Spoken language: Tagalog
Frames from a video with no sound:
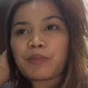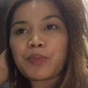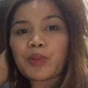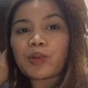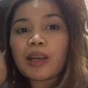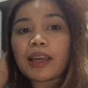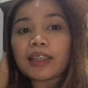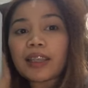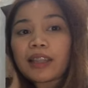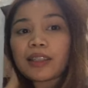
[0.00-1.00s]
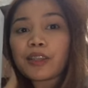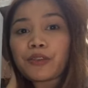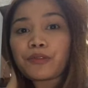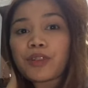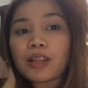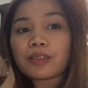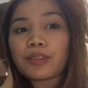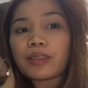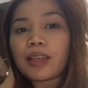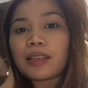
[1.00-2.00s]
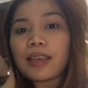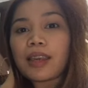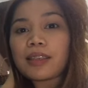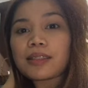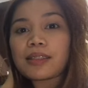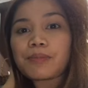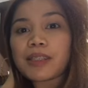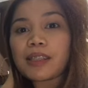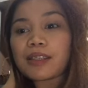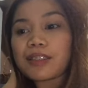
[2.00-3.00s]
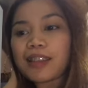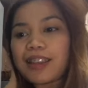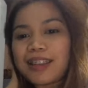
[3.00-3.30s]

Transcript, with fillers: Puro kain yata yung vlog today, guys. Pasensya.